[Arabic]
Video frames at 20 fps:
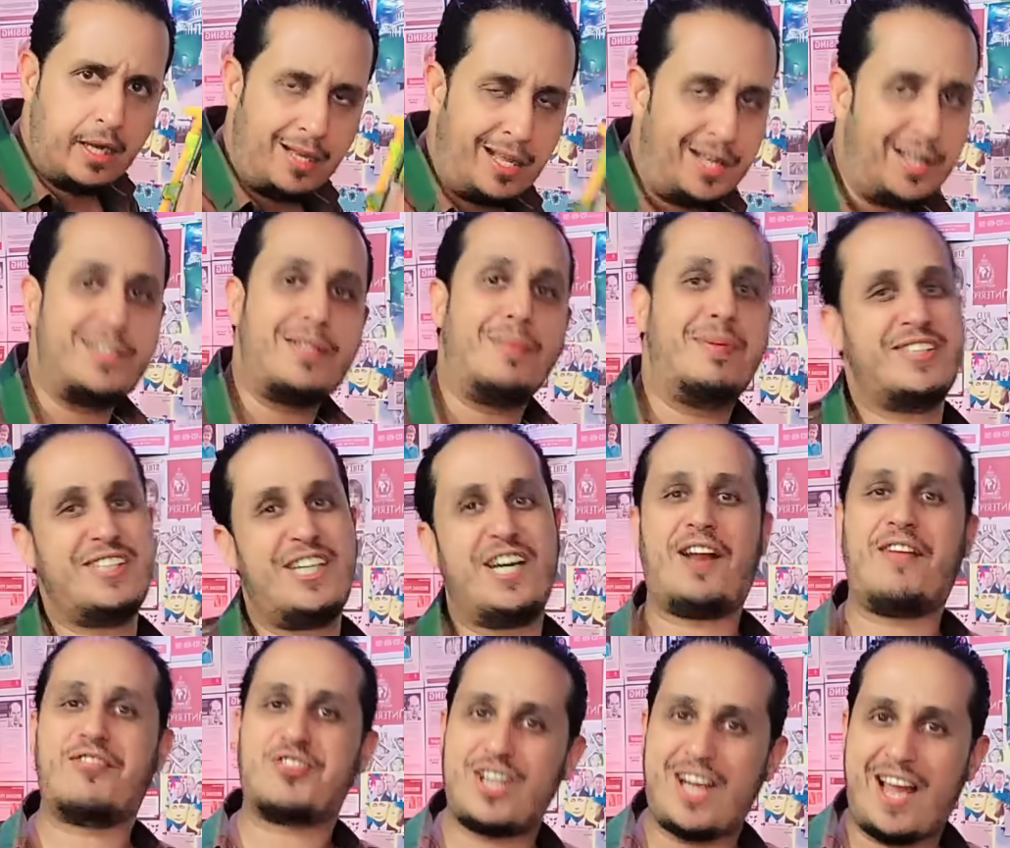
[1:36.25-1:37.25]
لان انت ما
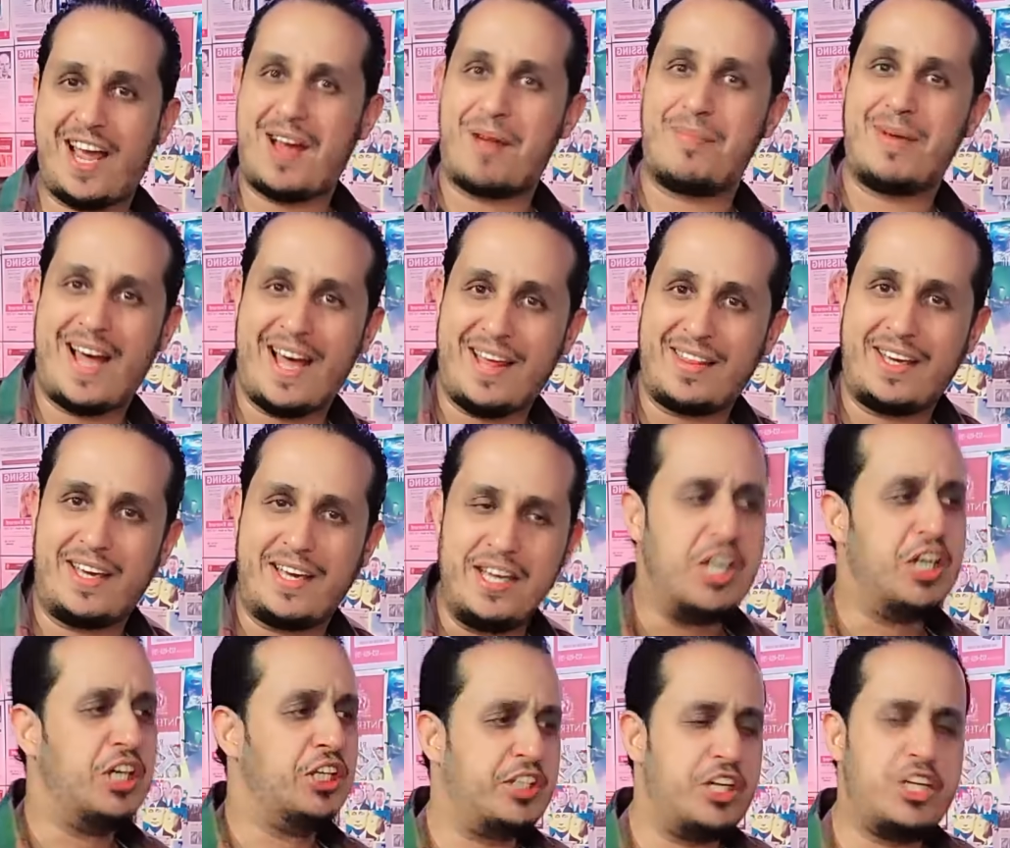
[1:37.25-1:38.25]
تعرفش الايام هذه
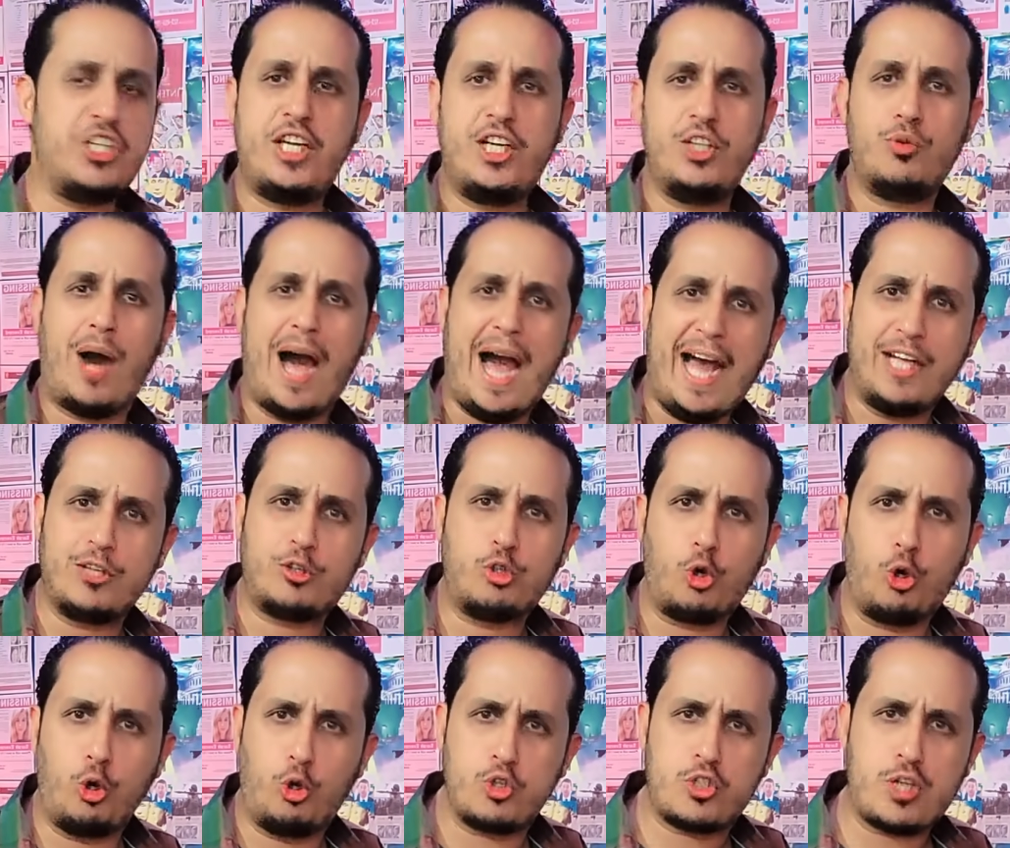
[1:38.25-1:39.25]
تيجي عند واحد
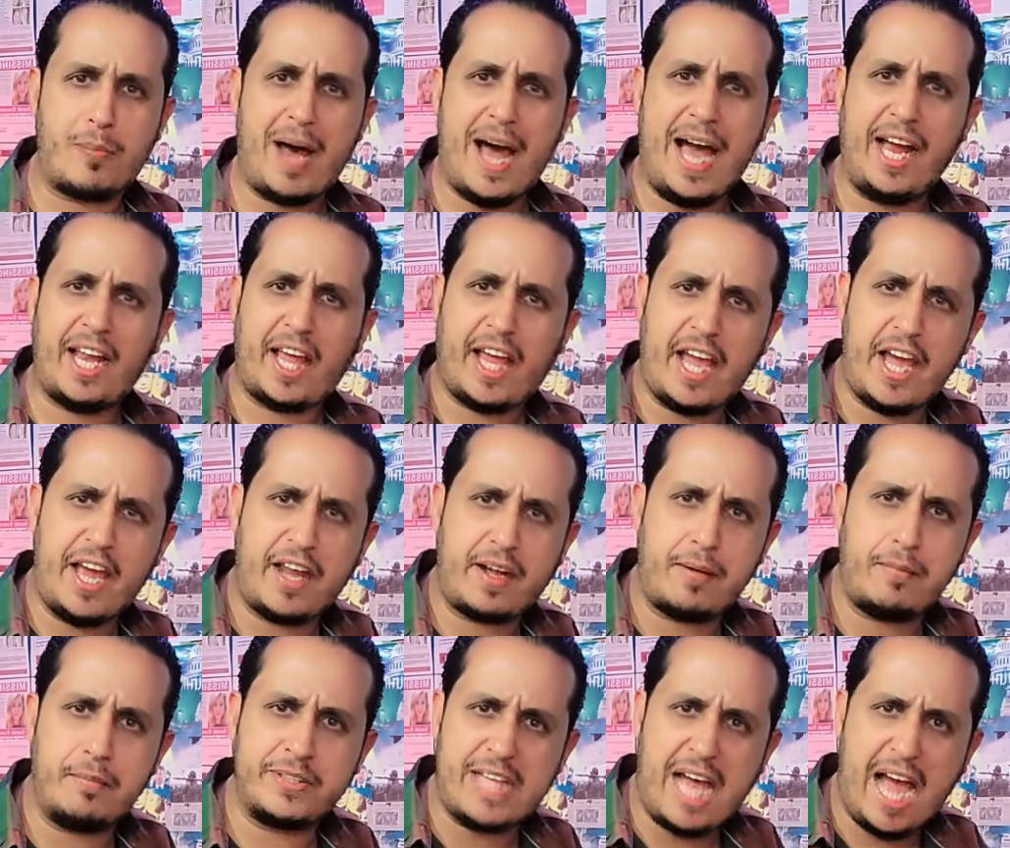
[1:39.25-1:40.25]
تقول له صباح
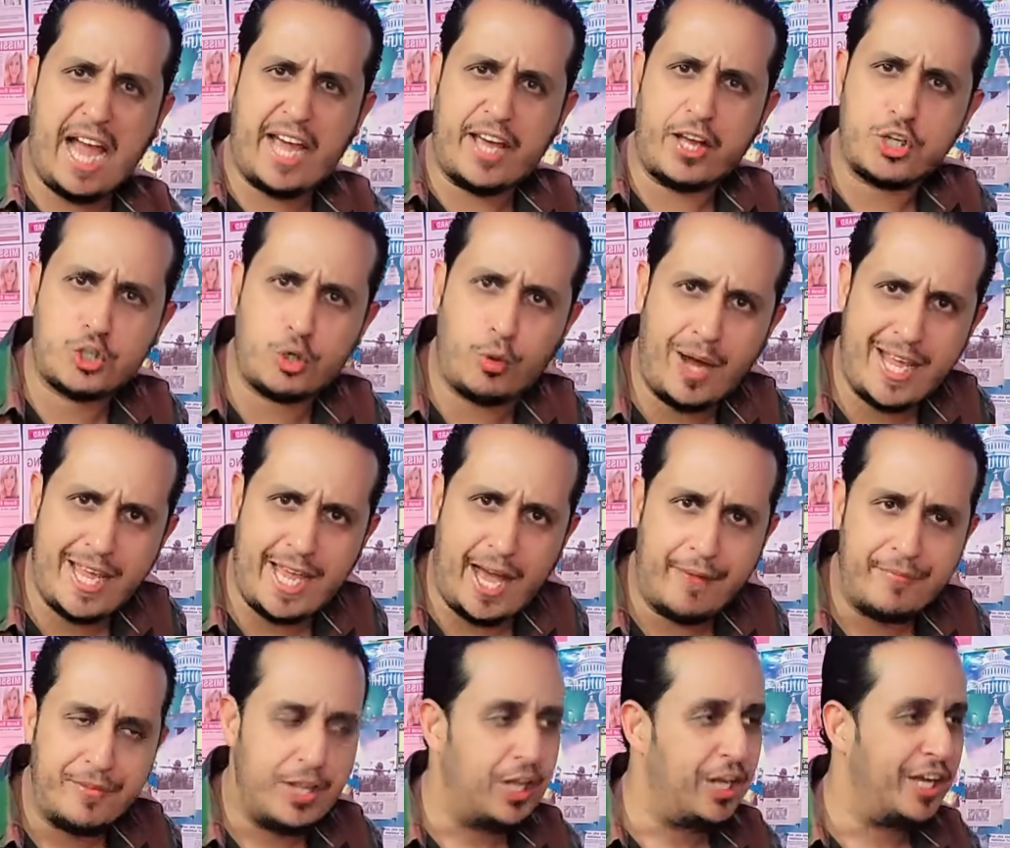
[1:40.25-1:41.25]
الخير متاخر
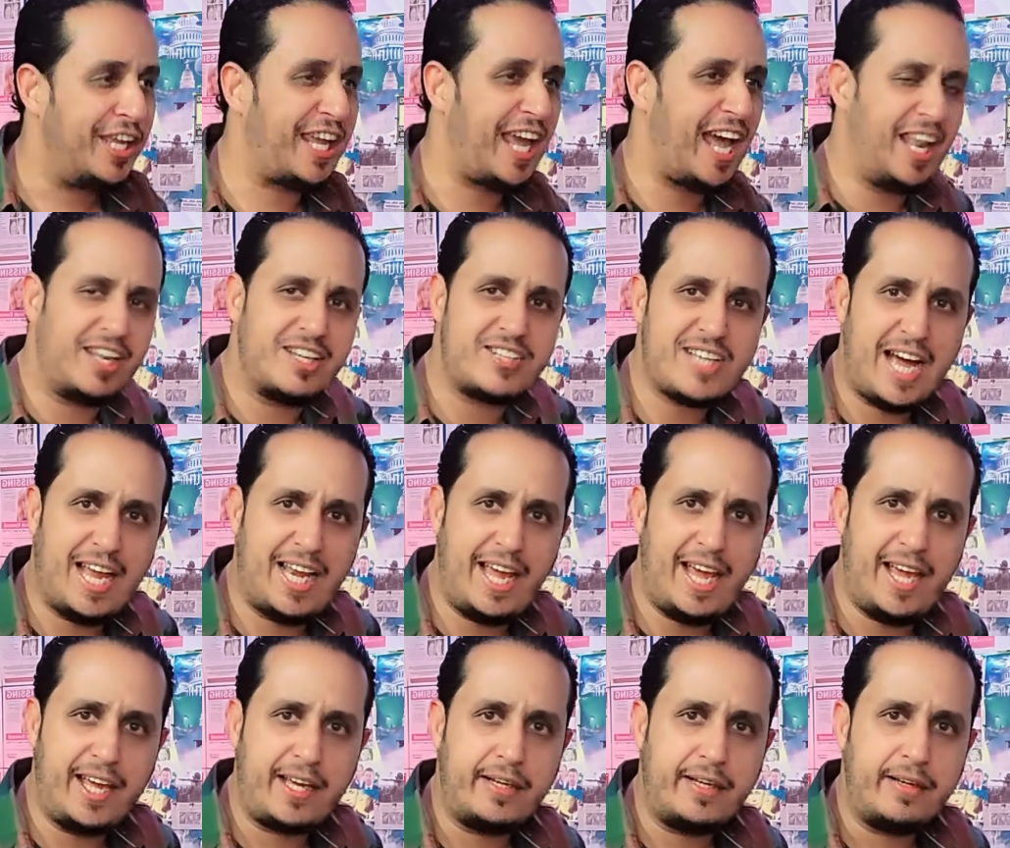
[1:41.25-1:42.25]
شويه يخلص
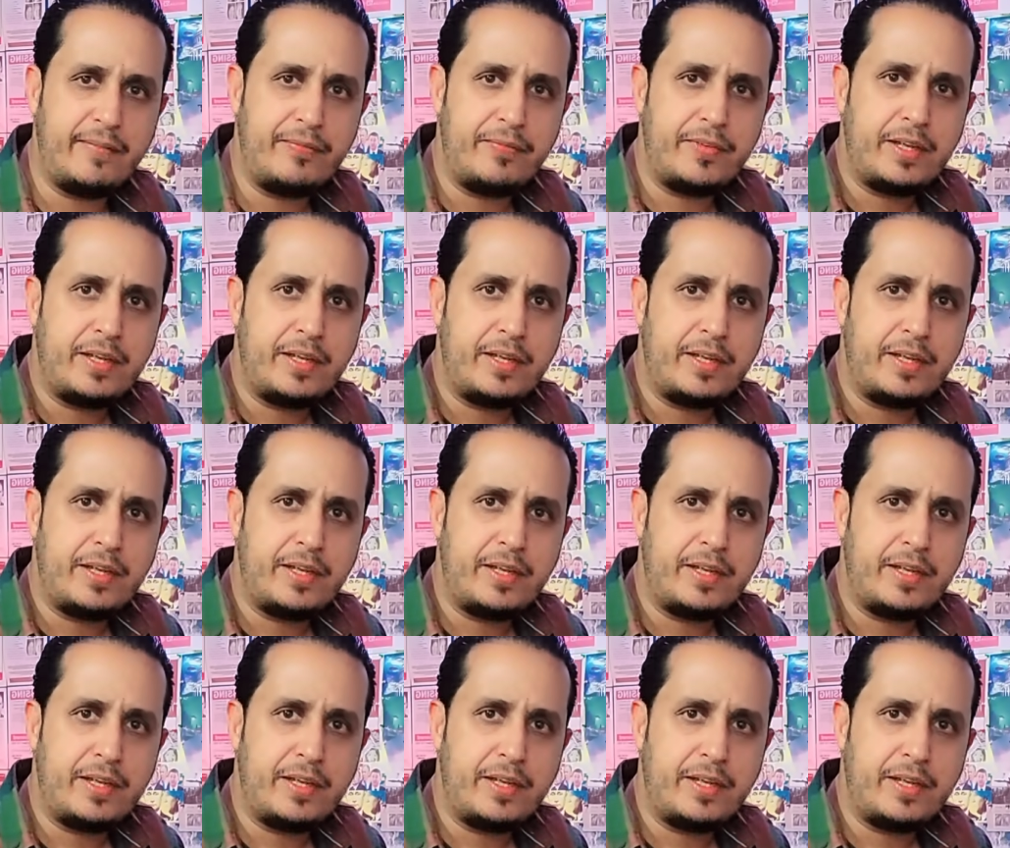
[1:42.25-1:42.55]
عليك